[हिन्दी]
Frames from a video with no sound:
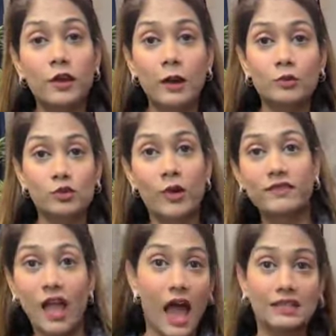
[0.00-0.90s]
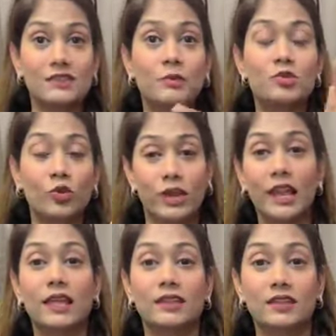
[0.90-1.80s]
फिर हम उसको ऐसे हाथ से भी
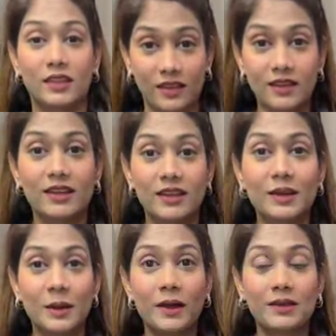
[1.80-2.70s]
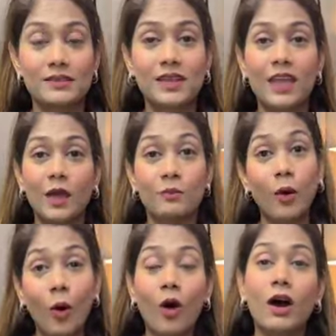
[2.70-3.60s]
छुटा लेते थे ठीक है
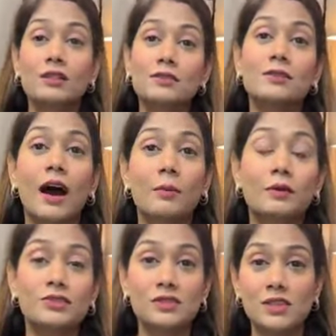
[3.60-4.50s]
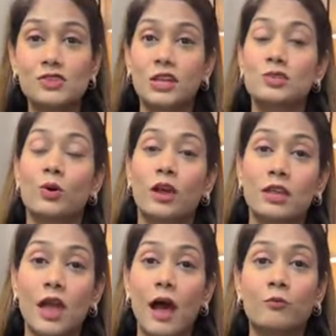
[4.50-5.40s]
बहुत अब चीजें चेंज हो
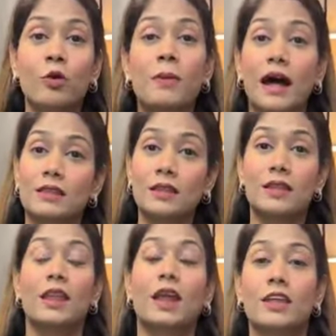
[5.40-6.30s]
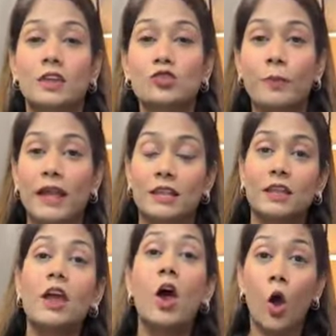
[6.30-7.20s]
गई हैं अब वो बात ही नहीं रह गई है जो
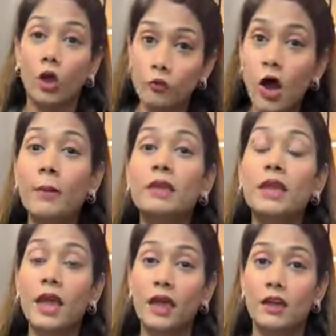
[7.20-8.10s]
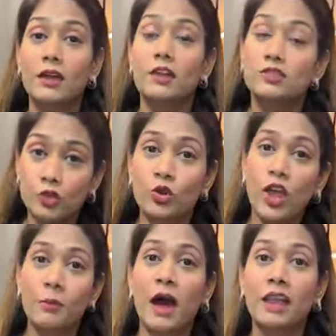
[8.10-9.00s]
पहले थी और वो हम ही हैं
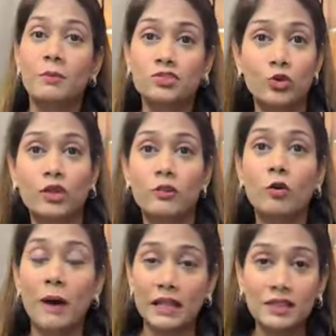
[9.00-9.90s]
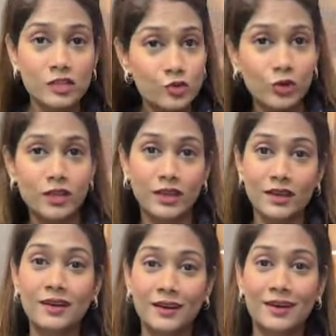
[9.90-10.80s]
जिन्होंने हमारे बच्चों के लिए वो बात नहीं छोड़ी
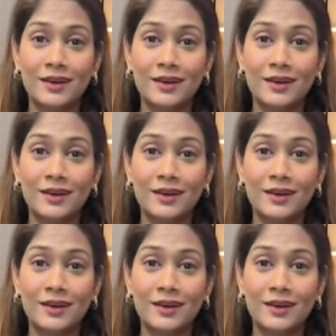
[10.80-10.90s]
है